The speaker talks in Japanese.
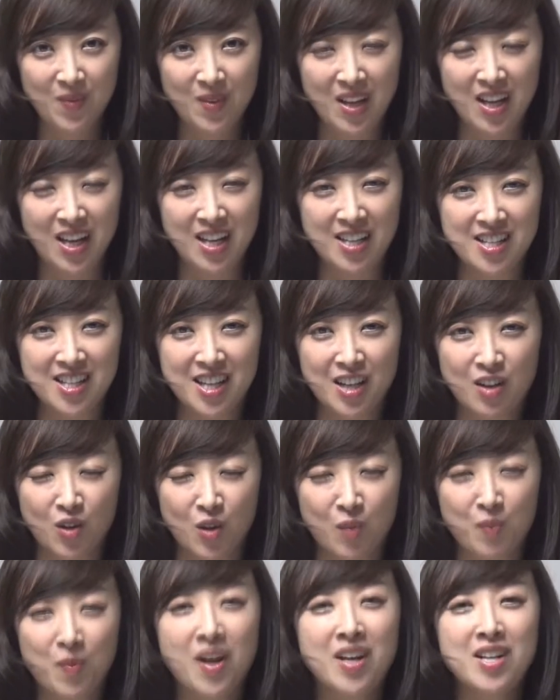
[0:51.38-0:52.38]
えチケット
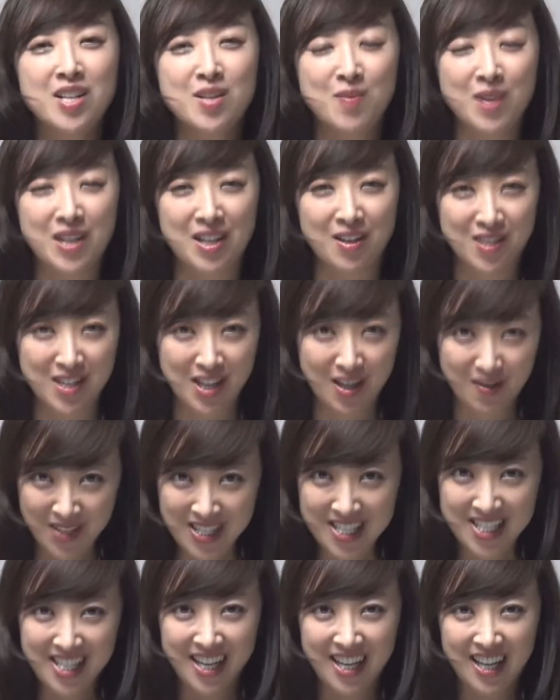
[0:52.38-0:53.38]
一般発売でございま
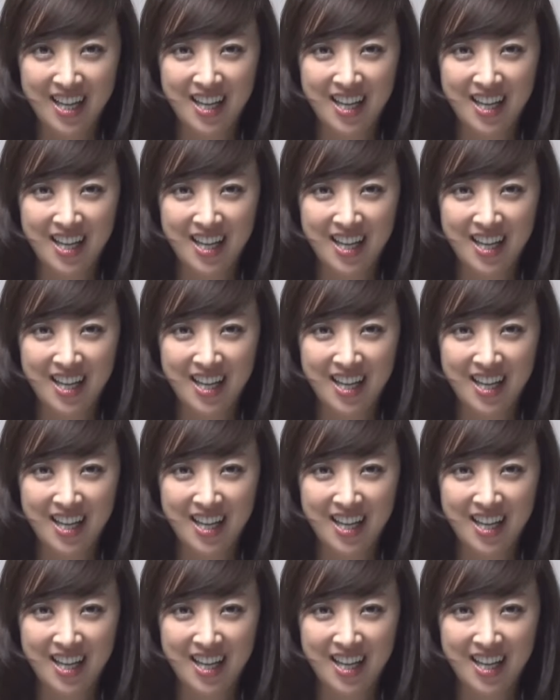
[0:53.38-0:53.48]
す、